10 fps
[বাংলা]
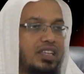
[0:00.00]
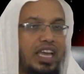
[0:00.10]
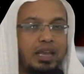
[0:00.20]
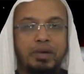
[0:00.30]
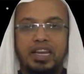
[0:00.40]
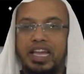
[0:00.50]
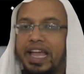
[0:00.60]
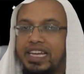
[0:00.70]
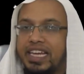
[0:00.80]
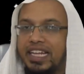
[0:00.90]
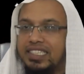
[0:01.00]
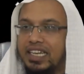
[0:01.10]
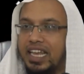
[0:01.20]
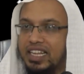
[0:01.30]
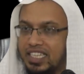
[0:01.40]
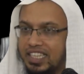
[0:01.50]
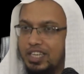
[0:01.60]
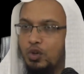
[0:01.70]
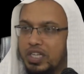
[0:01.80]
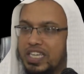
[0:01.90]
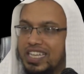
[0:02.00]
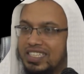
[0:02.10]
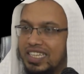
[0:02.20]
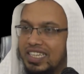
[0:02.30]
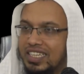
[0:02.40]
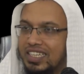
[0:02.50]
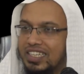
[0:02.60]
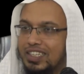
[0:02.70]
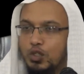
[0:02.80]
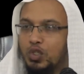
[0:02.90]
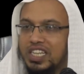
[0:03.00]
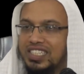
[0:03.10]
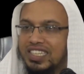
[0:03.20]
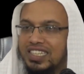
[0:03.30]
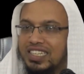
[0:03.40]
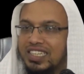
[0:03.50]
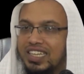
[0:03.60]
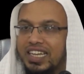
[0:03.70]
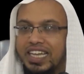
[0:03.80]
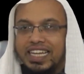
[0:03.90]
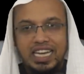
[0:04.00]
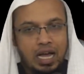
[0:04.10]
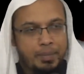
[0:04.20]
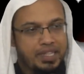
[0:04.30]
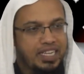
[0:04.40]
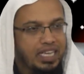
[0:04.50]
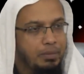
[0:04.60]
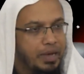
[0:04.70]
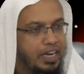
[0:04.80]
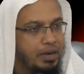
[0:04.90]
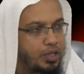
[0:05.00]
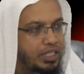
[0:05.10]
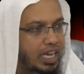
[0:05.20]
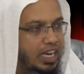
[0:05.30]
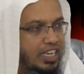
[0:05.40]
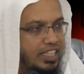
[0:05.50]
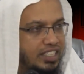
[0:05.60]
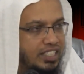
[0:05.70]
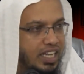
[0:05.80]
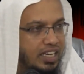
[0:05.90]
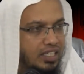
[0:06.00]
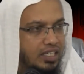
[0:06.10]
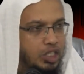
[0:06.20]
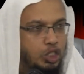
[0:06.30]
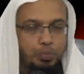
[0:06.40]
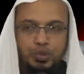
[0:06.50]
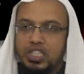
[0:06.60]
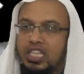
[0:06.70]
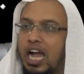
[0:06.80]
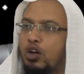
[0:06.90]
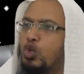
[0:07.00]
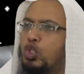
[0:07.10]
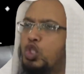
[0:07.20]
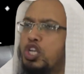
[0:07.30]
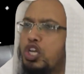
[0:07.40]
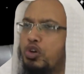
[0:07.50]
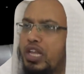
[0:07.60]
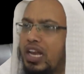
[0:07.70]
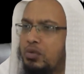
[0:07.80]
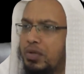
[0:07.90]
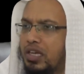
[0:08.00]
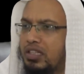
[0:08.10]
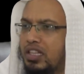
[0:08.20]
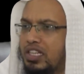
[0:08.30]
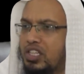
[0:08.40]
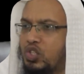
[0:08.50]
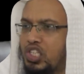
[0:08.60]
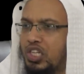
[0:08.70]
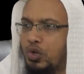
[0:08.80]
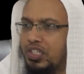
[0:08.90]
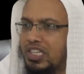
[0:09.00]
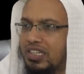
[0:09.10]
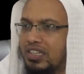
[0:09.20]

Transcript: এর মানে এই না যে নারী জাতির কোনো কি আছে দোষ আছে এটা আমাদের ইমানের পরীক্ষা নিতে চান সবচেয়ে আকর্ষণীয় করে আল্লাহ সুমাতাল্লাহ তাদেরকে সৃষ্টি করেছেন